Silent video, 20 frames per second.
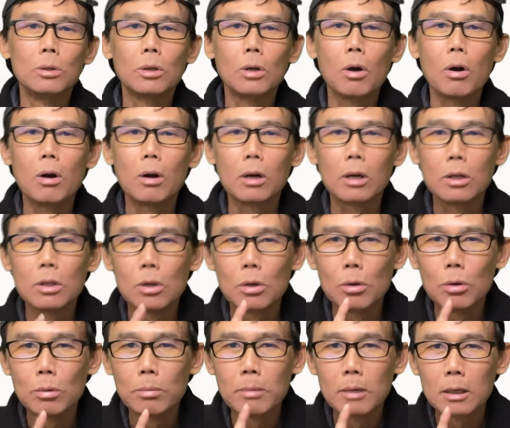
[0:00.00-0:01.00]
còn cái
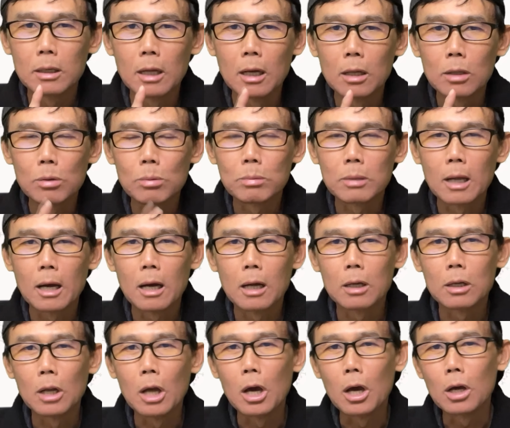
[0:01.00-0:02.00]
vụ mà để chúng ta
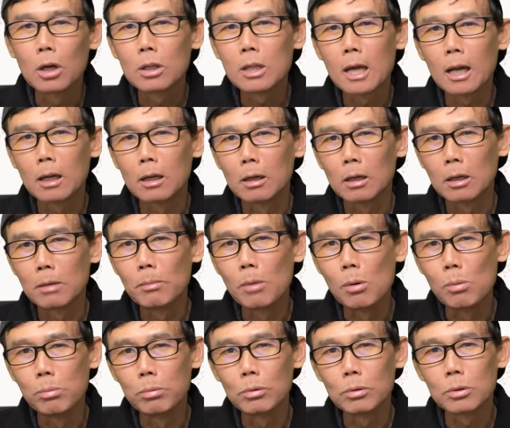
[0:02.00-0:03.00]
để dành cái
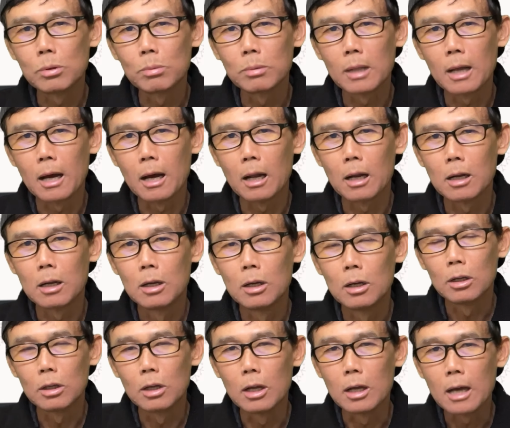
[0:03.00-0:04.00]
bụng của chúng ta
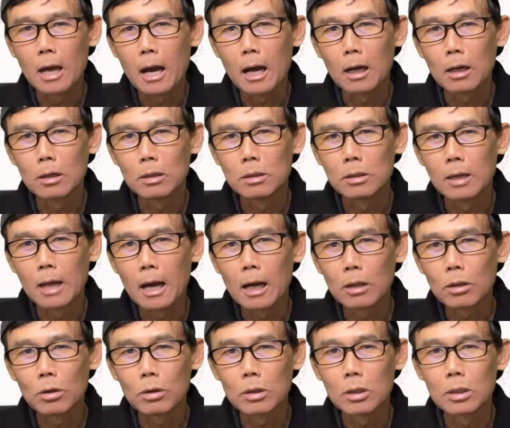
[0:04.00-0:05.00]
để ăn
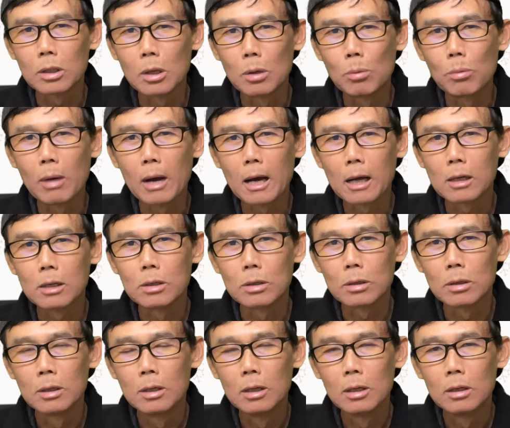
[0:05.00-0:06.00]
ráng cho nó tiêu hóa
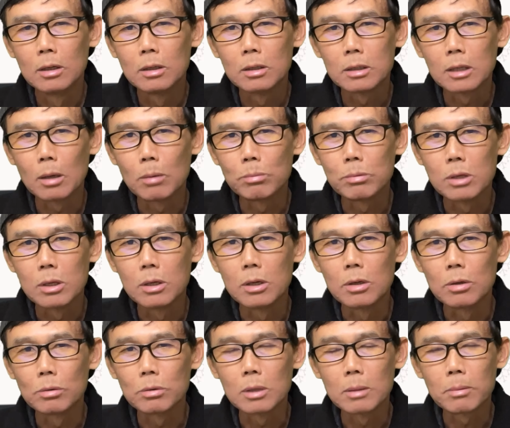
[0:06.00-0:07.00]
được trong
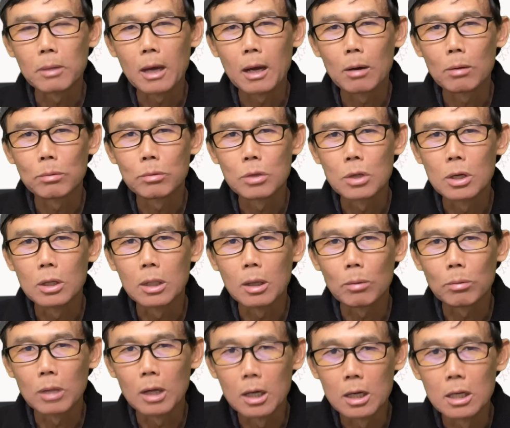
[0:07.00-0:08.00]
video tiếp theo chia theo
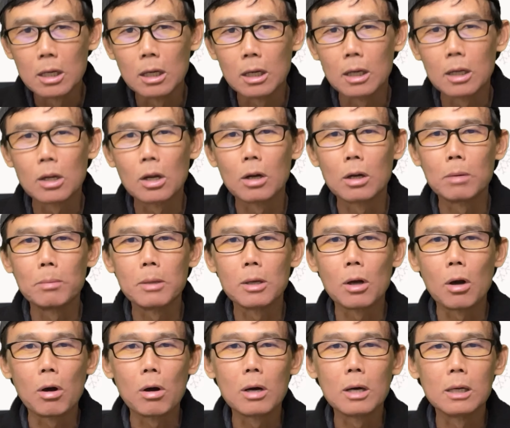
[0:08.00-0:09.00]
thì cái đó nó mới
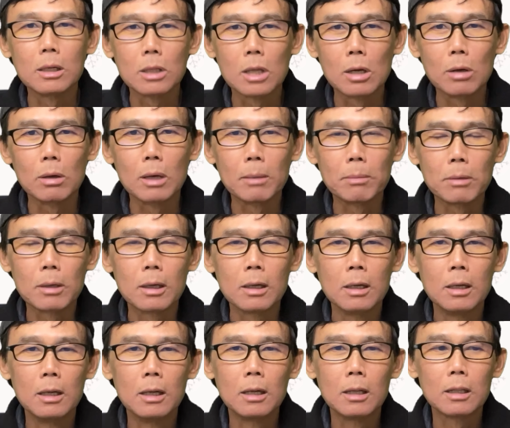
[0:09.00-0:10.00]
khó hơn nhiều lắm đó
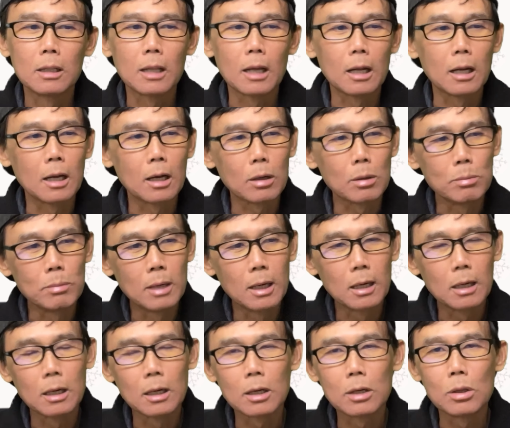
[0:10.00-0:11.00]
thành ra cũng
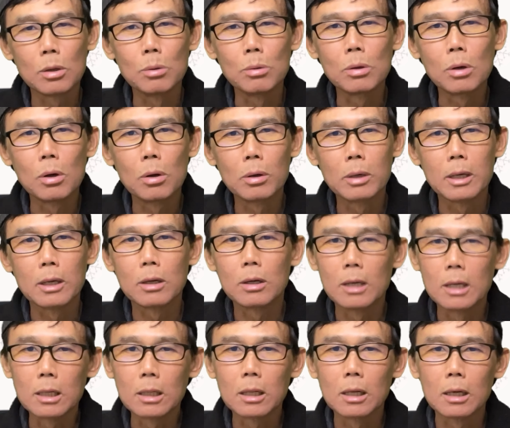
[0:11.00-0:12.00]
hơn là cái vụ ngôi này nó
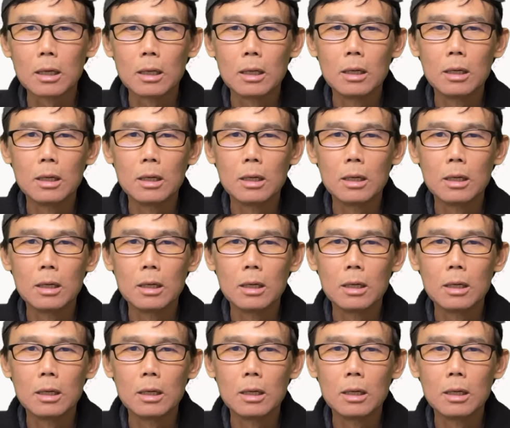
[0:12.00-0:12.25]
ít thôi